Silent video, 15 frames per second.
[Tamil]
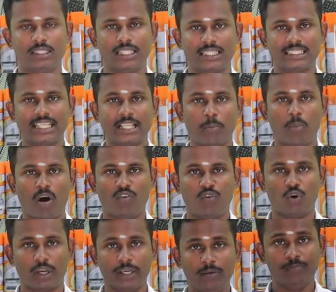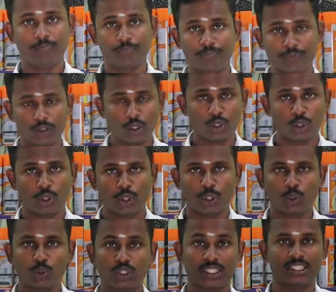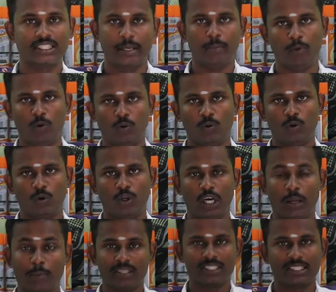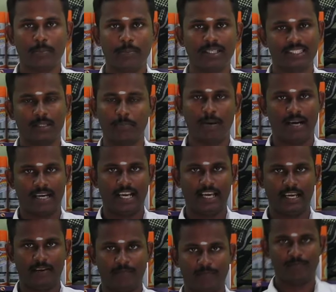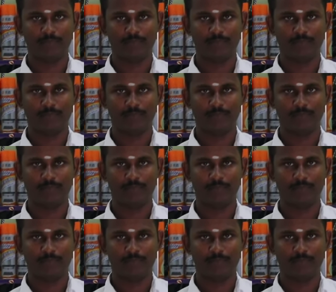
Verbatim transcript: ஜஸ்ட் இந்த மாஃபோட யூசஸ் டெமோ நம்ம ஸ்டெப் பை ஸ்டெப் பார்க்கலாங்க